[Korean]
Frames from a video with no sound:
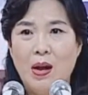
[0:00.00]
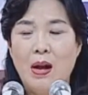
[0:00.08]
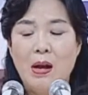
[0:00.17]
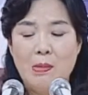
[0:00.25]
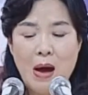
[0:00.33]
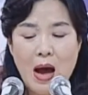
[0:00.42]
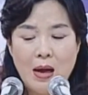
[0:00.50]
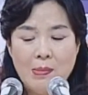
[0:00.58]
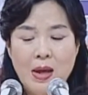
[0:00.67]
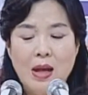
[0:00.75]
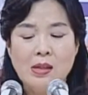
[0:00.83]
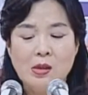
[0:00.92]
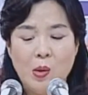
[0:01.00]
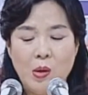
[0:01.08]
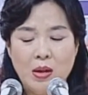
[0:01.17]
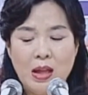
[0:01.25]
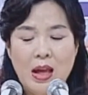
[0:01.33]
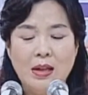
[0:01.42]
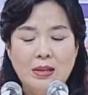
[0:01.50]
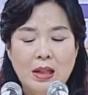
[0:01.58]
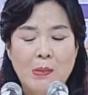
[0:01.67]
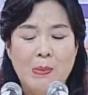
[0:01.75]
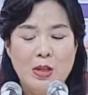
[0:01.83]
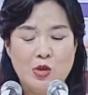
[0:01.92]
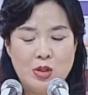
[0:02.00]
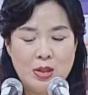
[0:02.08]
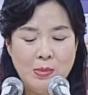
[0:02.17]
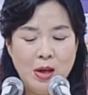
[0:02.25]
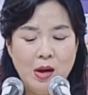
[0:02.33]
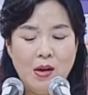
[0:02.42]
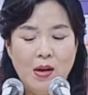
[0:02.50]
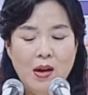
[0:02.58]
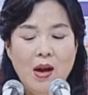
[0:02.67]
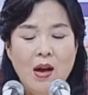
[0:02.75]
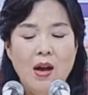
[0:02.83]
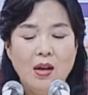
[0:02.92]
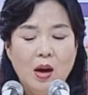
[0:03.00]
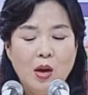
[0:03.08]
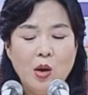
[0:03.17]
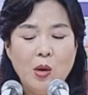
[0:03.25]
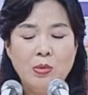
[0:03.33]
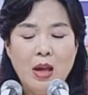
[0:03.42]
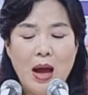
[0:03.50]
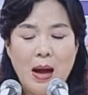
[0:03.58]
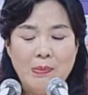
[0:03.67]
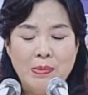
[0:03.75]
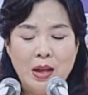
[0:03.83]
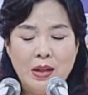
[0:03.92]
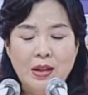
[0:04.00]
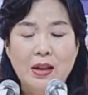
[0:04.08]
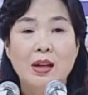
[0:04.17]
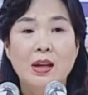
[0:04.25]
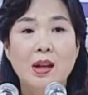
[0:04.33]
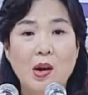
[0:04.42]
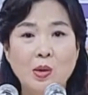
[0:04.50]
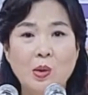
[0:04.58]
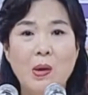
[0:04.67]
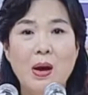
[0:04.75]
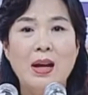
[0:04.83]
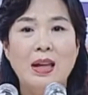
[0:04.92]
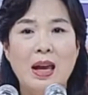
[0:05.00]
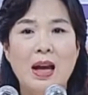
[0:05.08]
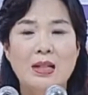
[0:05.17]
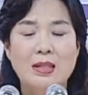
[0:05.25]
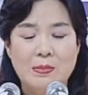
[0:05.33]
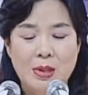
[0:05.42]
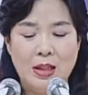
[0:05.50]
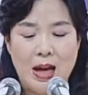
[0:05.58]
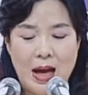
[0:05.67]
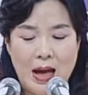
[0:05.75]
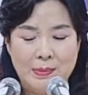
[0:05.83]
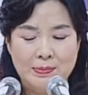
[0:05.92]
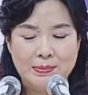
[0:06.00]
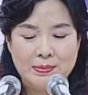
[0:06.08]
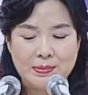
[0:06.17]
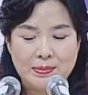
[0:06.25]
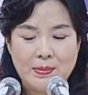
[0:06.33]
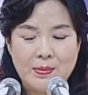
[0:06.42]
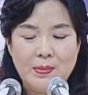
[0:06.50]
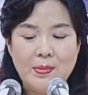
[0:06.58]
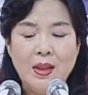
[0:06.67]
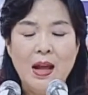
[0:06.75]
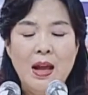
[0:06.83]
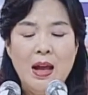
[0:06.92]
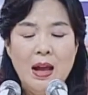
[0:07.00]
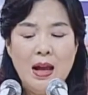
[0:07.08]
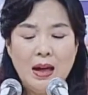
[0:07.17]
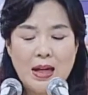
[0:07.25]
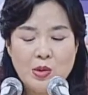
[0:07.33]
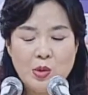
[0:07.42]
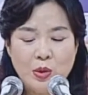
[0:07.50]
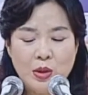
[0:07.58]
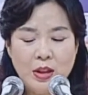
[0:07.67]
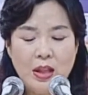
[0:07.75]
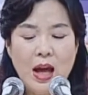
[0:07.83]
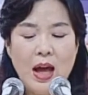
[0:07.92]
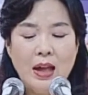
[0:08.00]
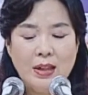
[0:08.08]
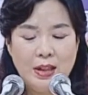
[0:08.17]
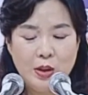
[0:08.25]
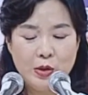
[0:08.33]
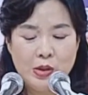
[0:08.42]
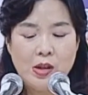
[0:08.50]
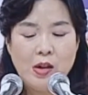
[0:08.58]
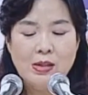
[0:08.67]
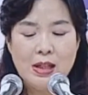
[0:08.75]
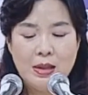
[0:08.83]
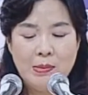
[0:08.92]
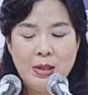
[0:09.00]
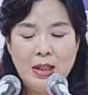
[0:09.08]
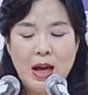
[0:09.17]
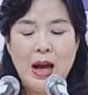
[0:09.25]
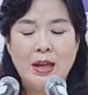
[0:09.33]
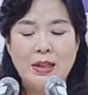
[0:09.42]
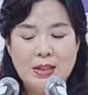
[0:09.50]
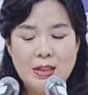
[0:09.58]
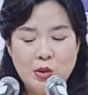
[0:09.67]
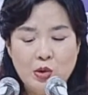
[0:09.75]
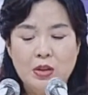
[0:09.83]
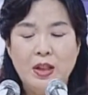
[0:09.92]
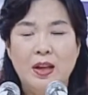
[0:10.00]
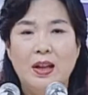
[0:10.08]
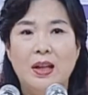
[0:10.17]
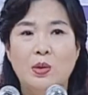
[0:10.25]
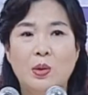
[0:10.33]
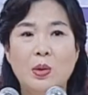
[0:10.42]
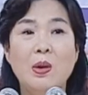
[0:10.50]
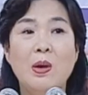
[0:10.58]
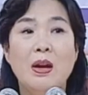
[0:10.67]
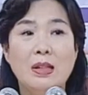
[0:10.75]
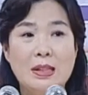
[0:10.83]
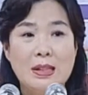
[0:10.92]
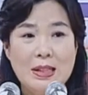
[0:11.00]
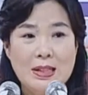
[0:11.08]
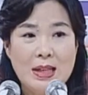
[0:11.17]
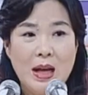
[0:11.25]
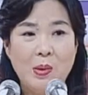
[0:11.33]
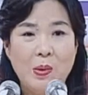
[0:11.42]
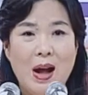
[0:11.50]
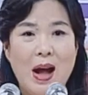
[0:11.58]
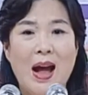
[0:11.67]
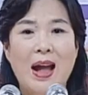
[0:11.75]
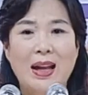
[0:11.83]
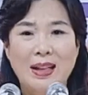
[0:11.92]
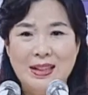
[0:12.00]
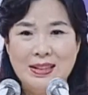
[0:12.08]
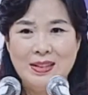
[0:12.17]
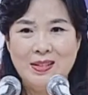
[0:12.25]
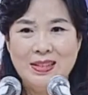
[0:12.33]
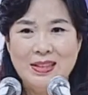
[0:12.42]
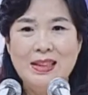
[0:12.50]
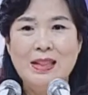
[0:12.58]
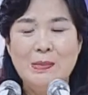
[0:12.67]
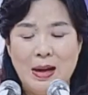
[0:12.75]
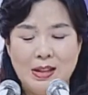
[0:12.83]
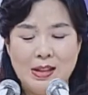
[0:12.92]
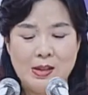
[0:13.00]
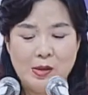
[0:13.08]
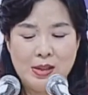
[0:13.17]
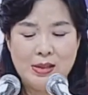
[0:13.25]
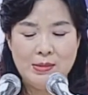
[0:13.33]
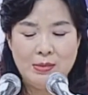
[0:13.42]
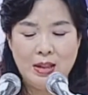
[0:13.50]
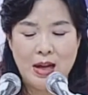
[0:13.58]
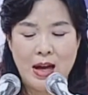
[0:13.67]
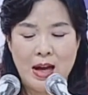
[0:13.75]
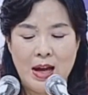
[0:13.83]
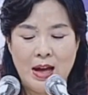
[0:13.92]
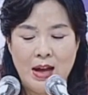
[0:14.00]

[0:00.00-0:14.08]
마음의 소원에 응답해 주시며 여러분의 앞날을 형통하게 하십니다. 가족들이나 이웃, 선생님이나 친구들에게도 칭찬과 인정을 받을 수 있습니다.